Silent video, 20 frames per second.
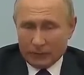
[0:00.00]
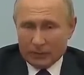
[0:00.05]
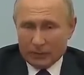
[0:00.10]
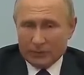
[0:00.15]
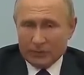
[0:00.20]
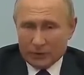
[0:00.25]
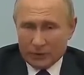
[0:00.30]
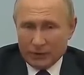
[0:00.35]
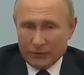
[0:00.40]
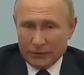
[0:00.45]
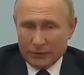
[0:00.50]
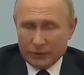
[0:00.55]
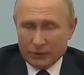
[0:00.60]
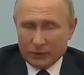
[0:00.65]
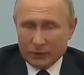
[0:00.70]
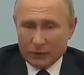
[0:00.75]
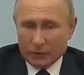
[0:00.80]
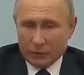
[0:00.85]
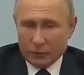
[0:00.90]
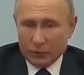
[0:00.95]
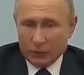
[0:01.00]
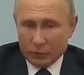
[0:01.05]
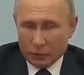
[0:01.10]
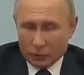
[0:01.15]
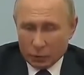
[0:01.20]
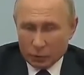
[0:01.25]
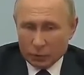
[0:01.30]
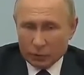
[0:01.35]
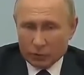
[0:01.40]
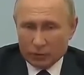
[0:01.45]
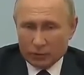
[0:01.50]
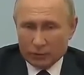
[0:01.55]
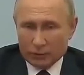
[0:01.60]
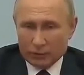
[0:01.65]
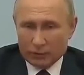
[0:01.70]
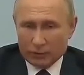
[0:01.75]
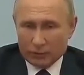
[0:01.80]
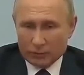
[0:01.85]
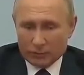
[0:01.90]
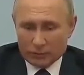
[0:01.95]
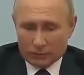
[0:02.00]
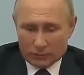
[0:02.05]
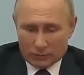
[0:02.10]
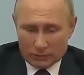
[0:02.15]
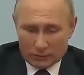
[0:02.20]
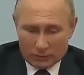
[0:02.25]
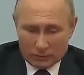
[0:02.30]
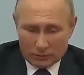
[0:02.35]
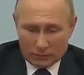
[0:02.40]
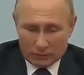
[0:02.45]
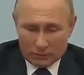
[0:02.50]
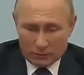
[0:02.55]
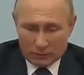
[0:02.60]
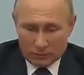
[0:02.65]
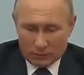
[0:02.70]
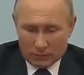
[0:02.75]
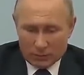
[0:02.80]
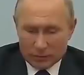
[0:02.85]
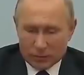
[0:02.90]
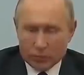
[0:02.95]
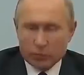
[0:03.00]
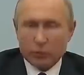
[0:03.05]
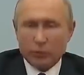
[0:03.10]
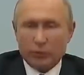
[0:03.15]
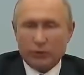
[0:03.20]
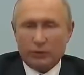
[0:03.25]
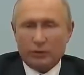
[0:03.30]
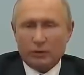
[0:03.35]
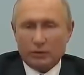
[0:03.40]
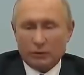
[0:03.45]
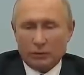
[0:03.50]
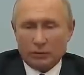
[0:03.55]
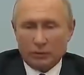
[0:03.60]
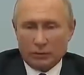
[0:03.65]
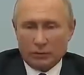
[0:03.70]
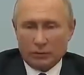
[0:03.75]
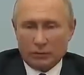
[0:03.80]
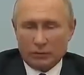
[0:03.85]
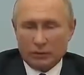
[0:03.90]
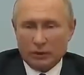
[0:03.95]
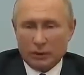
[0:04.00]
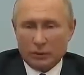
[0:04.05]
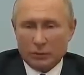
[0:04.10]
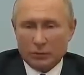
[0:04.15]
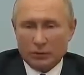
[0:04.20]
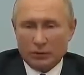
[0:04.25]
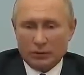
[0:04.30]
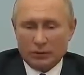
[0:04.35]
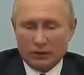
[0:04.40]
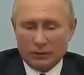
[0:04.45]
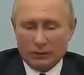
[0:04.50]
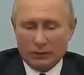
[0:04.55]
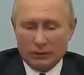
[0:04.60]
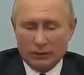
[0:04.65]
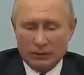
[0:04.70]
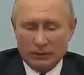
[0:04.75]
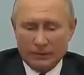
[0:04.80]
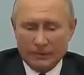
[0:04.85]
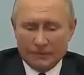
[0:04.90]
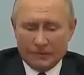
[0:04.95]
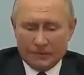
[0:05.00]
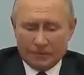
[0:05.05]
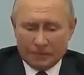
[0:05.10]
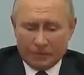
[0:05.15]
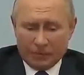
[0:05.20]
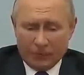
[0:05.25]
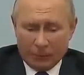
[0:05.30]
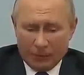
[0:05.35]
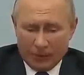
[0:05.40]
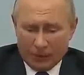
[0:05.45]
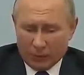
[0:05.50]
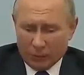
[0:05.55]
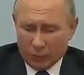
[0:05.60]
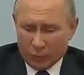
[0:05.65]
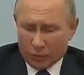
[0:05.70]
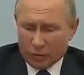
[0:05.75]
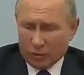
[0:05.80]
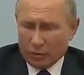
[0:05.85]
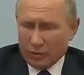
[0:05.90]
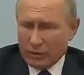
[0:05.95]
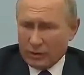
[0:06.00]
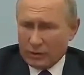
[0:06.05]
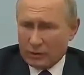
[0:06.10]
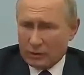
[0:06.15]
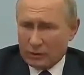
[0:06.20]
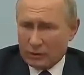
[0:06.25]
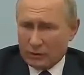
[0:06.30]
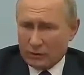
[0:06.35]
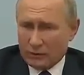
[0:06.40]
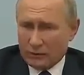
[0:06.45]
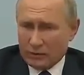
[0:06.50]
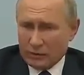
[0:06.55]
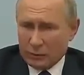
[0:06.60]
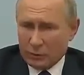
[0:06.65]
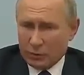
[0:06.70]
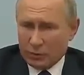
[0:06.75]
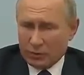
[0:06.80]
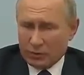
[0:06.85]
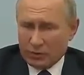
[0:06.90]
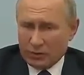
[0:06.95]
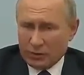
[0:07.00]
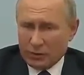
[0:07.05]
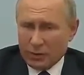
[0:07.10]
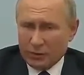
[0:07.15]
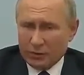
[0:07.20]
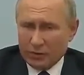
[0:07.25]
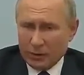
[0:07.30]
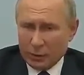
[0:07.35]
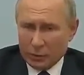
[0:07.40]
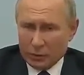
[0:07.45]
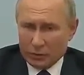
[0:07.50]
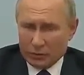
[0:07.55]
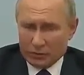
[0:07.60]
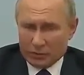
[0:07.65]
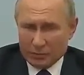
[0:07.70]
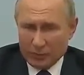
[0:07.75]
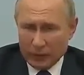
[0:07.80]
специфики, культуры, э, истории народа и так далее. Поэтому нужно дать возможность самим белорусам